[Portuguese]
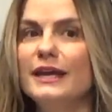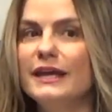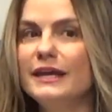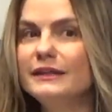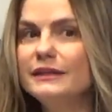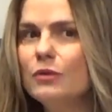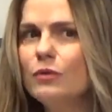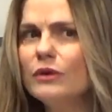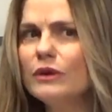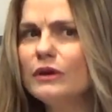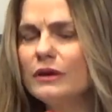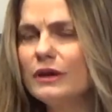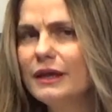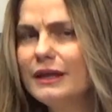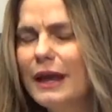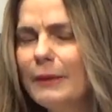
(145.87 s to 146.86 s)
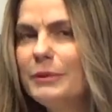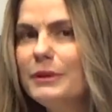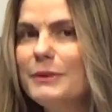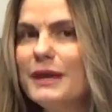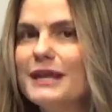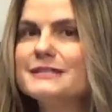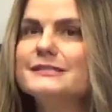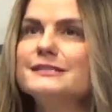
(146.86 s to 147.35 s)
Então, na
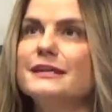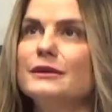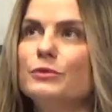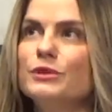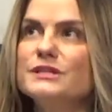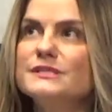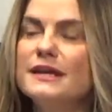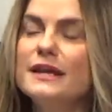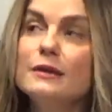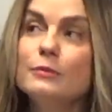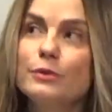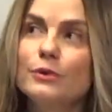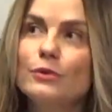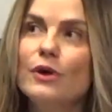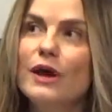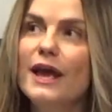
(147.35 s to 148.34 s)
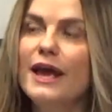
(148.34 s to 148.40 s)
primeira cena, por exemplo,